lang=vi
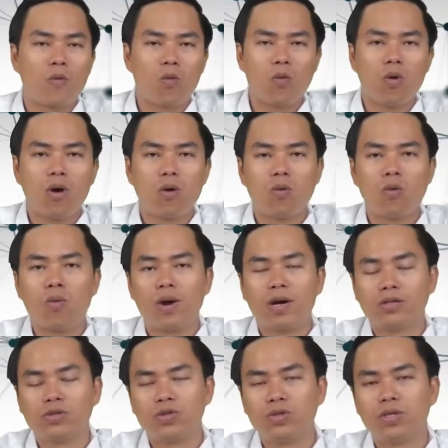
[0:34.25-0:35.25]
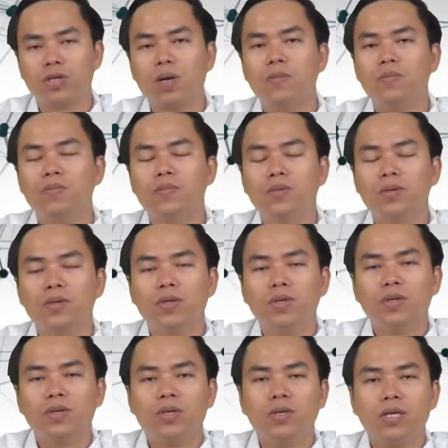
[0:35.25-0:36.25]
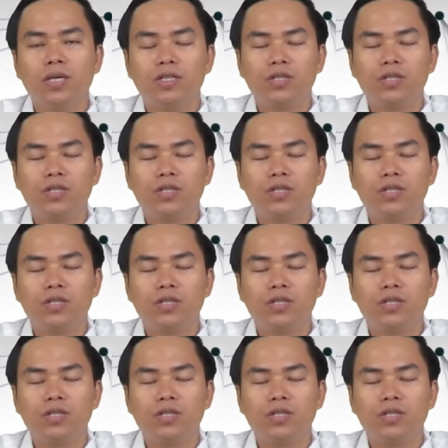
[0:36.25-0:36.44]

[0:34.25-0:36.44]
của khủng hoảng truyền thông uh,